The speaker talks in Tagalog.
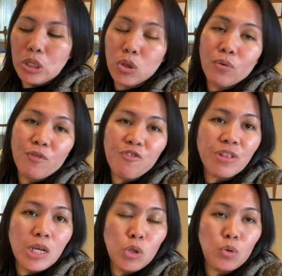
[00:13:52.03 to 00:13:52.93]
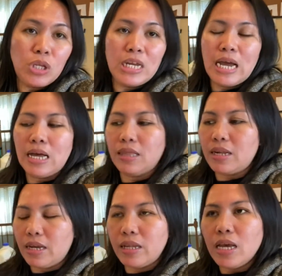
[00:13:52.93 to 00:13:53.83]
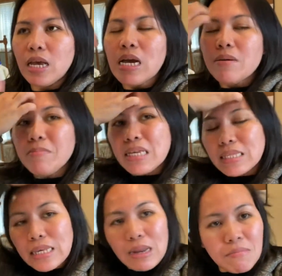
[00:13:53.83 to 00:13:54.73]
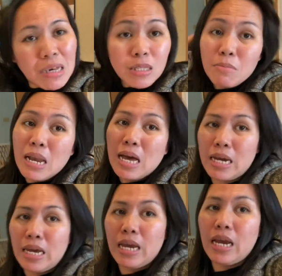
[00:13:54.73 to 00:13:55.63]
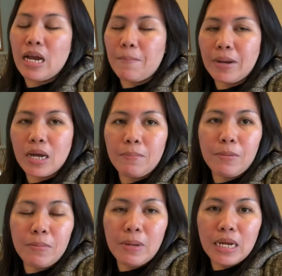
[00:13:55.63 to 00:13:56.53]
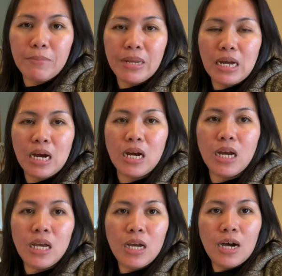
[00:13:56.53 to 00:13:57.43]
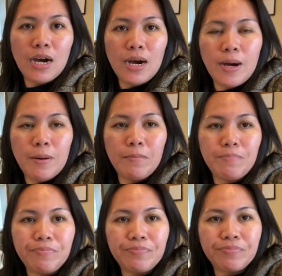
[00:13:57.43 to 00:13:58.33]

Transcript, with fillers: 250 to 300. Minsan, mas malaki kapag kabibili kami ng um,